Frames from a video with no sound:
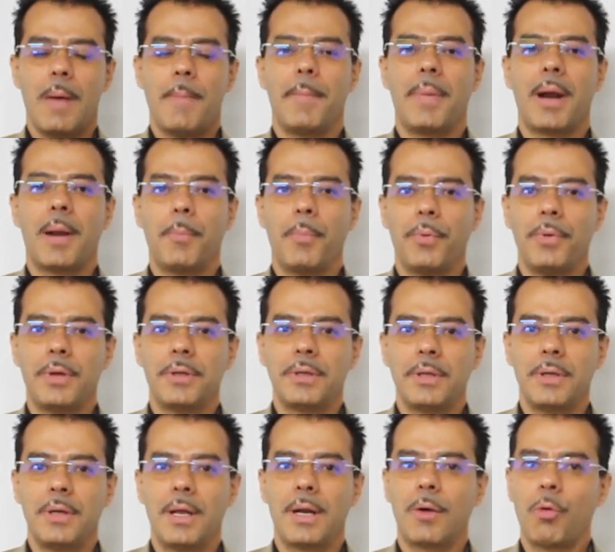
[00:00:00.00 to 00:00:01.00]
para poder
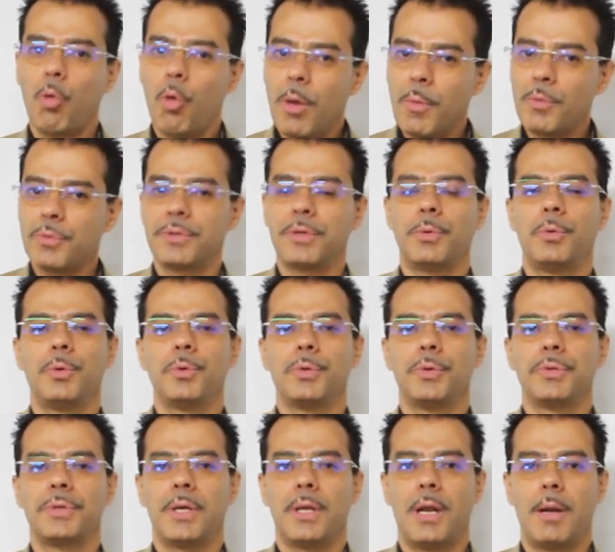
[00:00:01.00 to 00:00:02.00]
tener nuevos
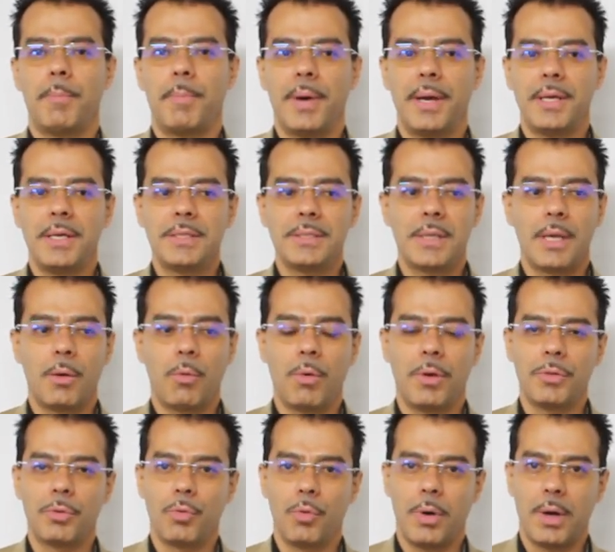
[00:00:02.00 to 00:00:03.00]
recursos en el país en
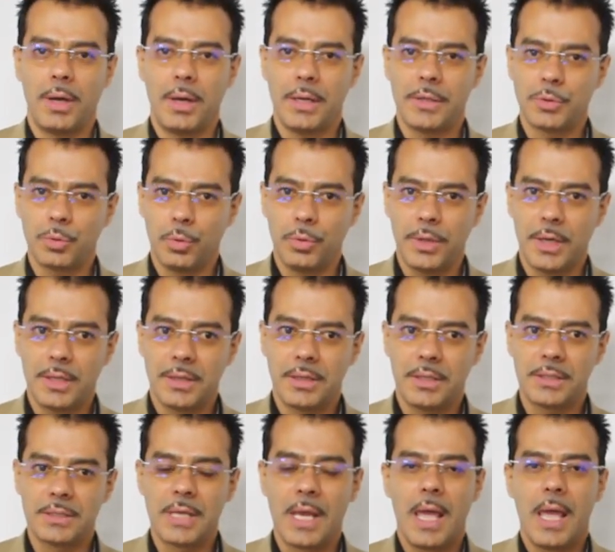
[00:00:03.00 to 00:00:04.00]
cuanto a
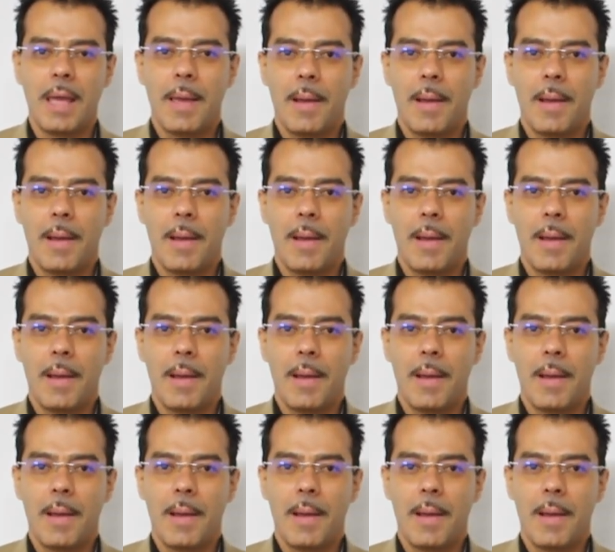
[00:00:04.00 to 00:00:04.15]
estudiantes.